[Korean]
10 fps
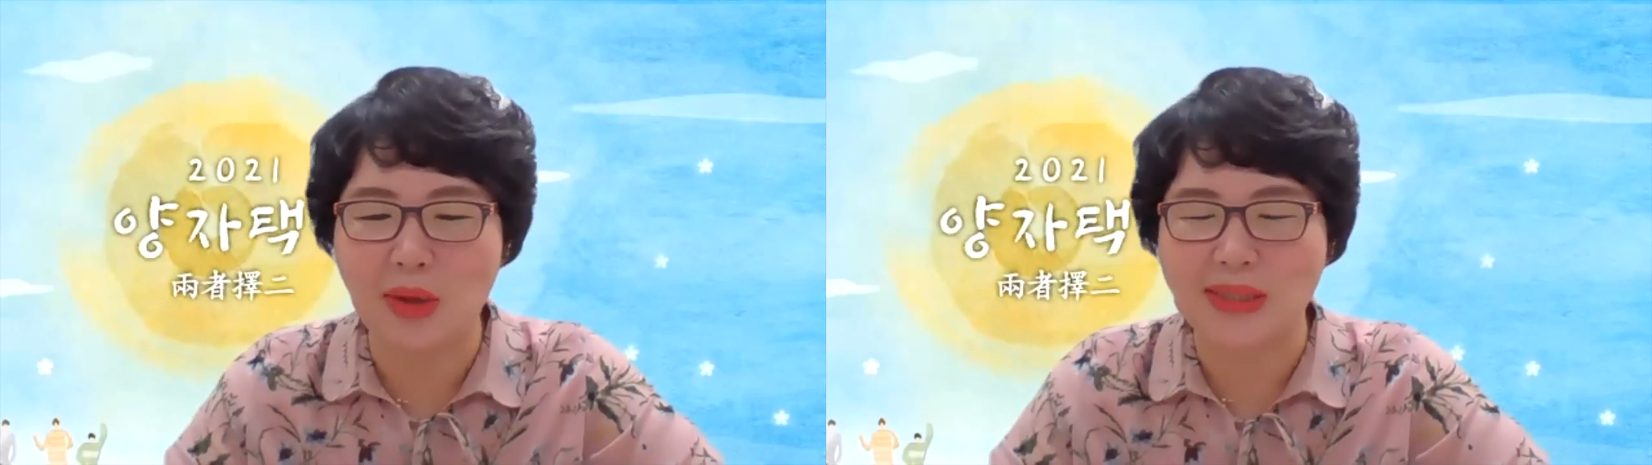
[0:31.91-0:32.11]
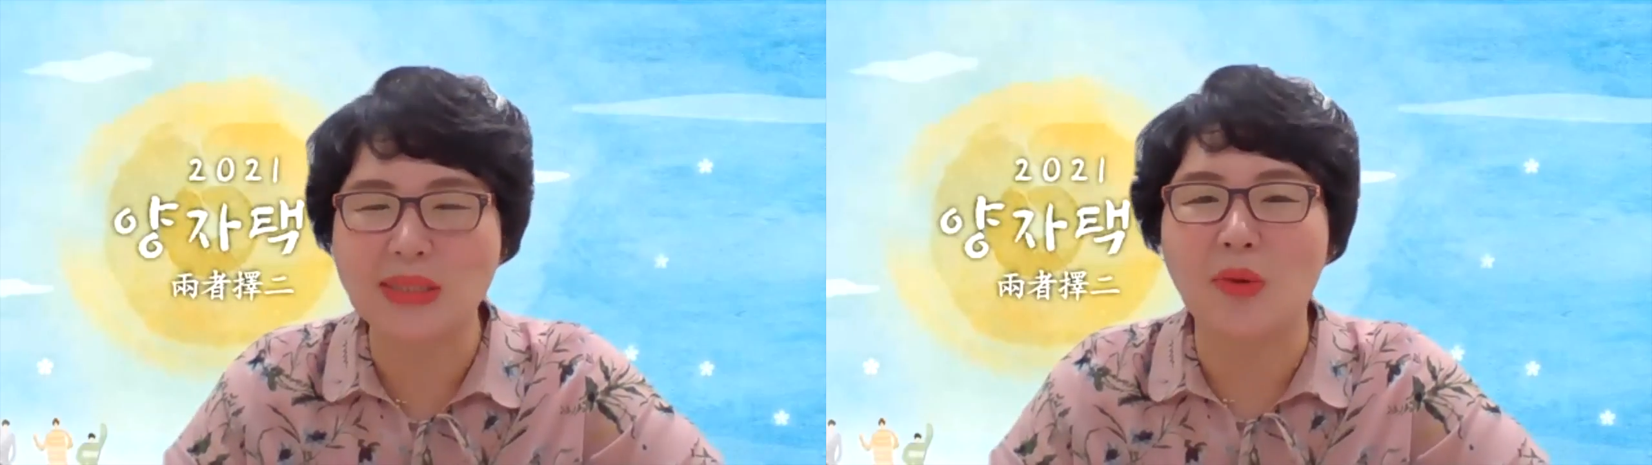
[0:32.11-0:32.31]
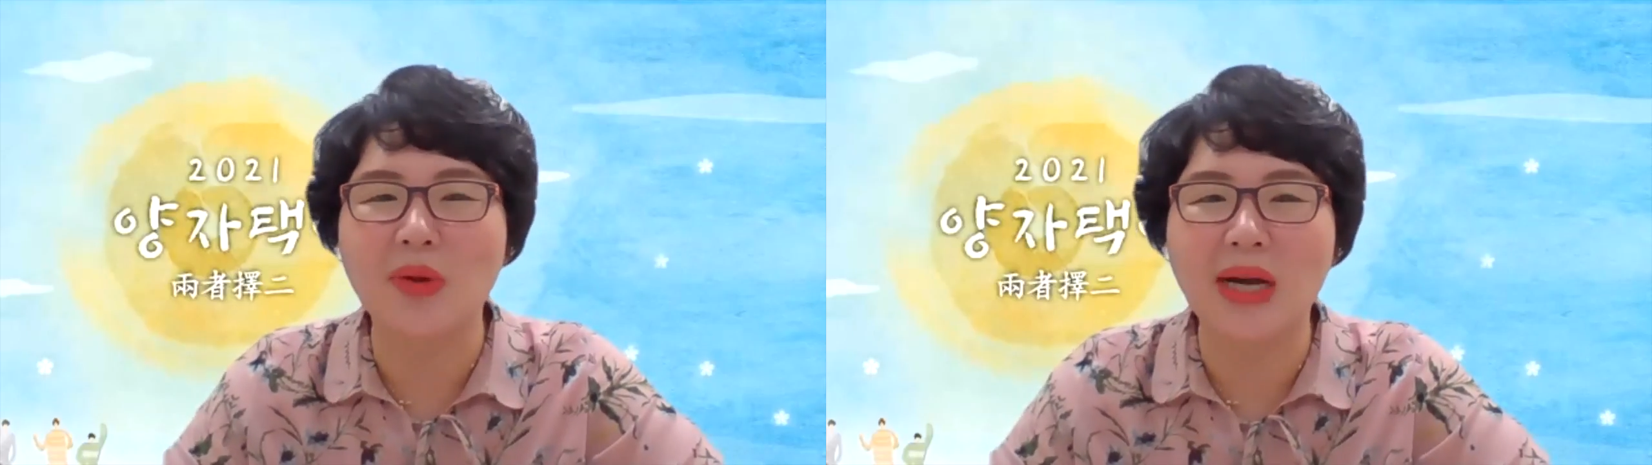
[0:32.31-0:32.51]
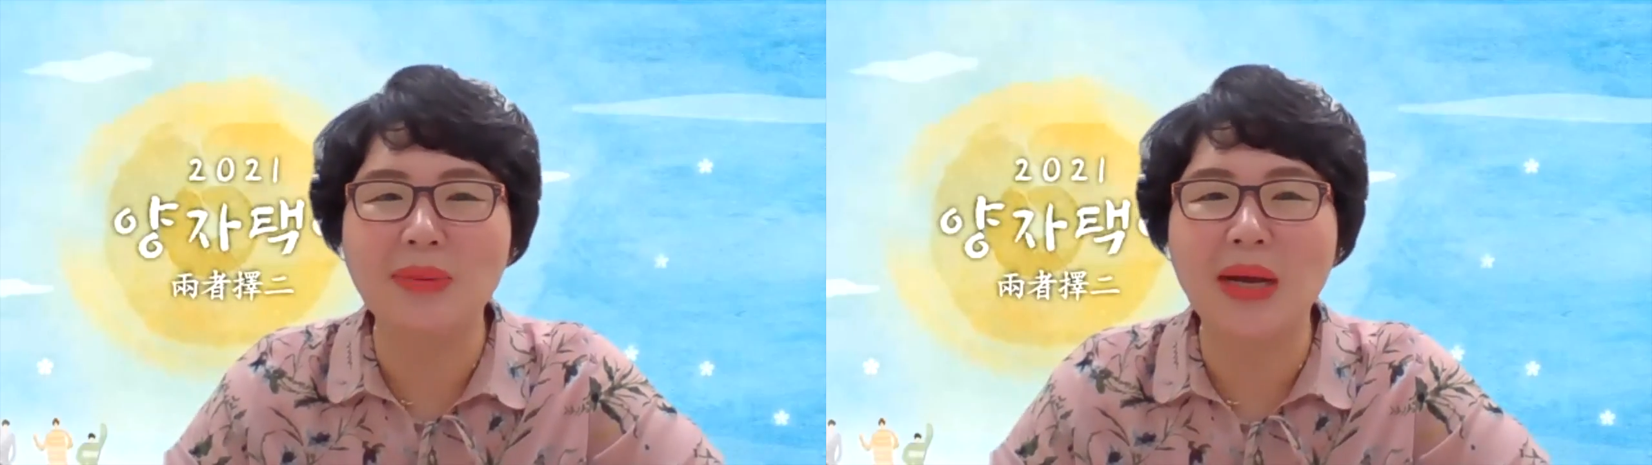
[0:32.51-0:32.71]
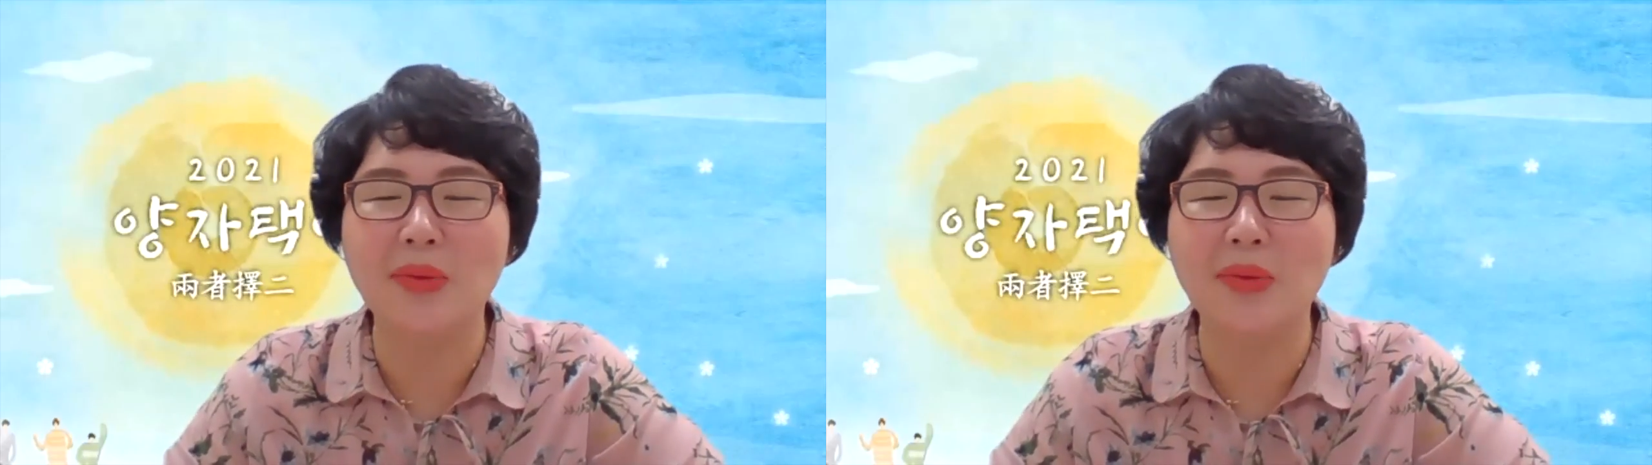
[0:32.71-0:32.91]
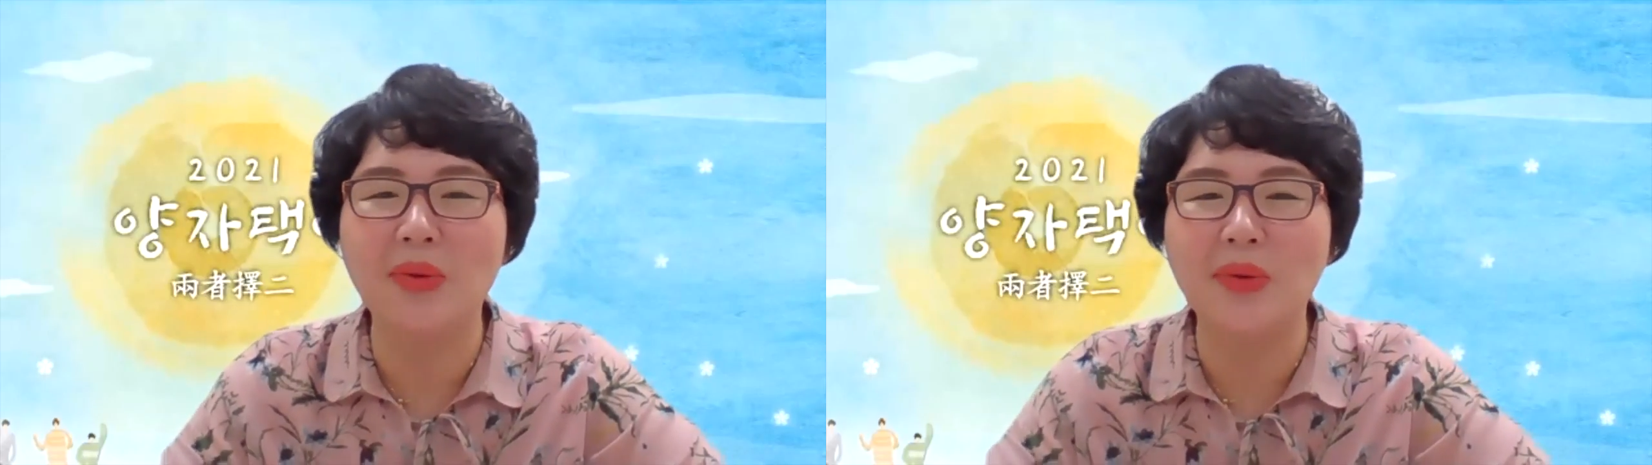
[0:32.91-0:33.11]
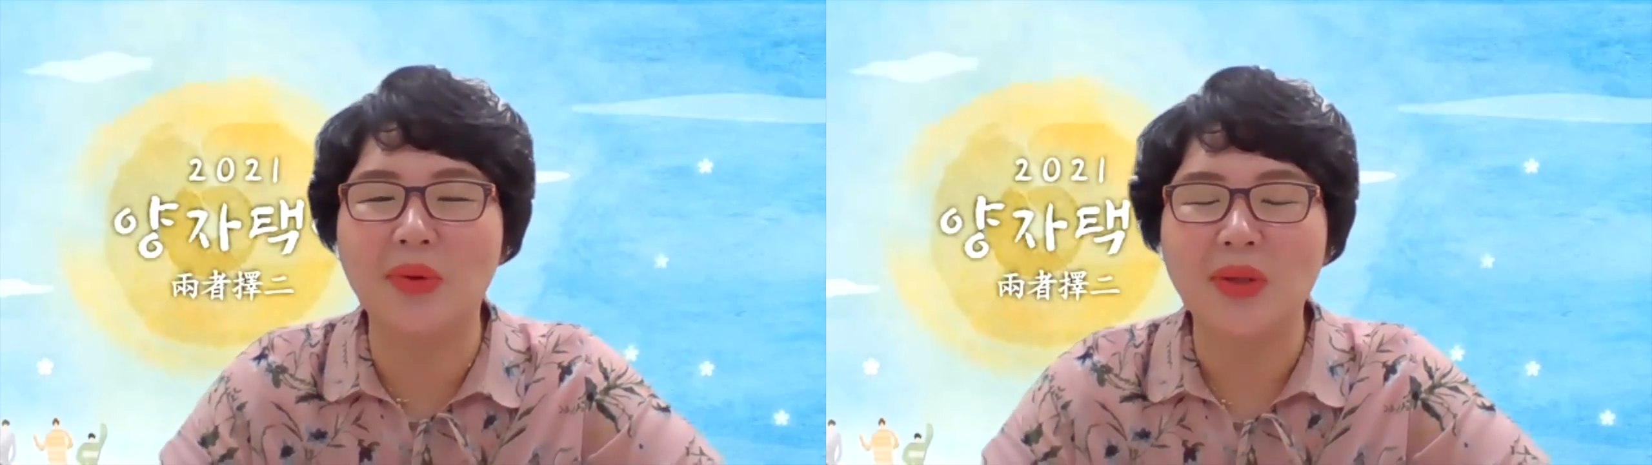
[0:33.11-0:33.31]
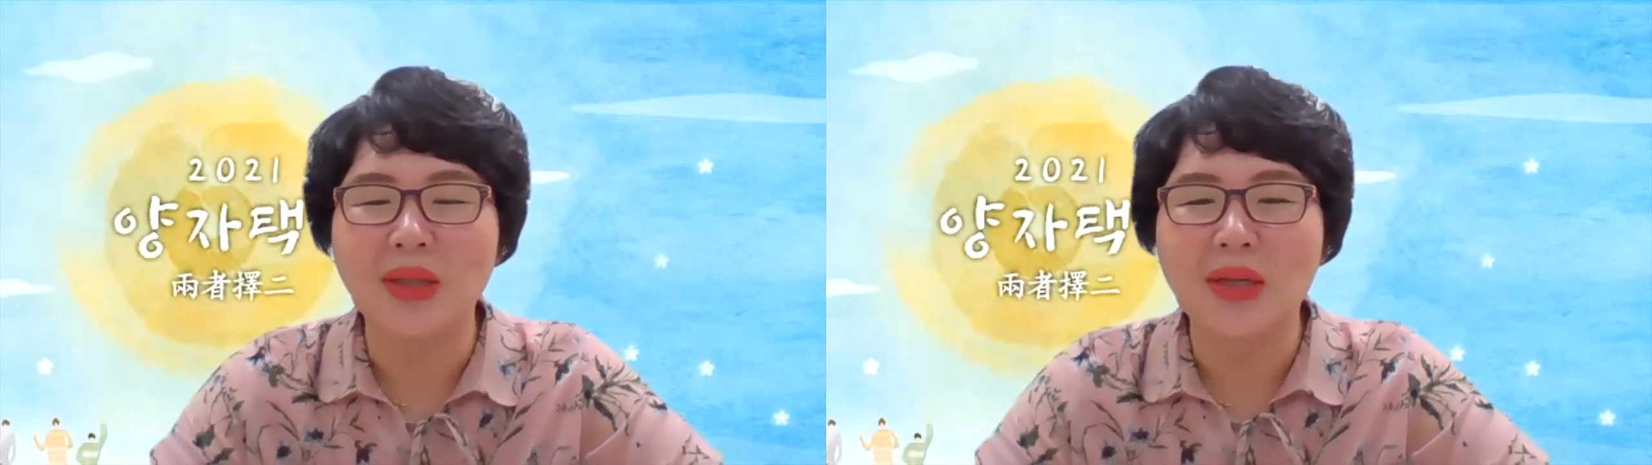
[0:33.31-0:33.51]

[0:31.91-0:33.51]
같이 공감하고,